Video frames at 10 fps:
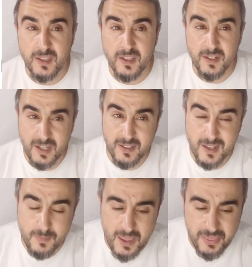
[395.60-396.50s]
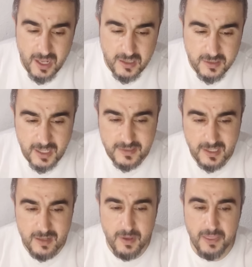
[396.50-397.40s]
نعطيك المثل نعطيك
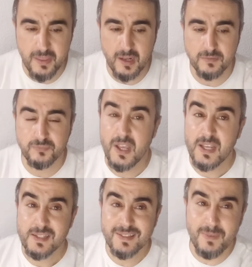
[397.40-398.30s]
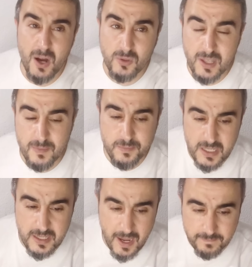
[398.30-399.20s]
المثل اسمع ولد عمي
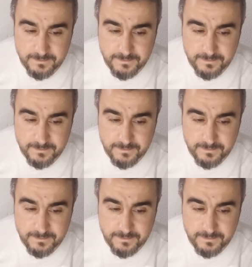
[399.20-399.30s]
هنا